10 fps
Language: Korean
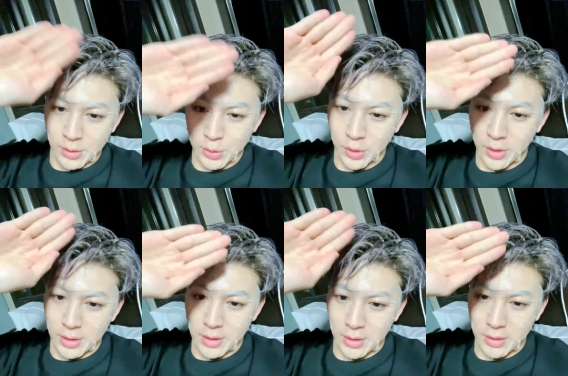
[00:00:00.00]
수정아
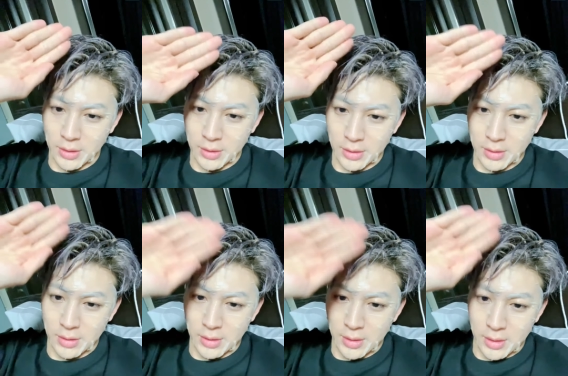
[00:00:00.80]
안녕.
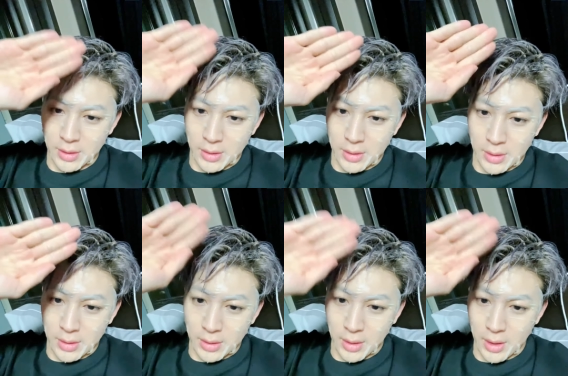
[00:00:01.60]

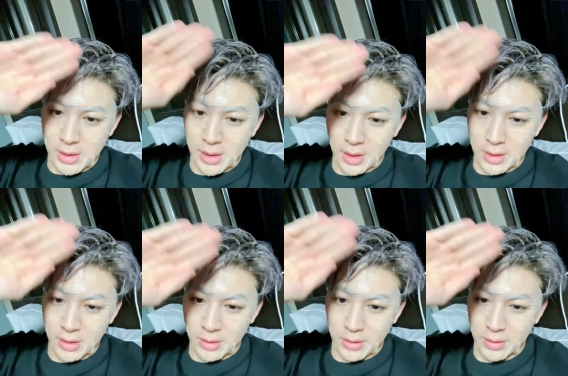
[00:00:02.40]
아진아
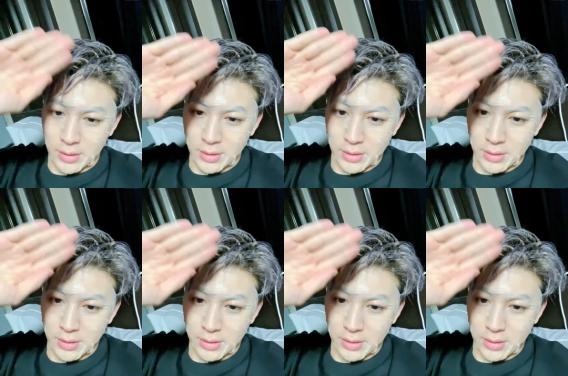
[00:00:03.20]
안녕.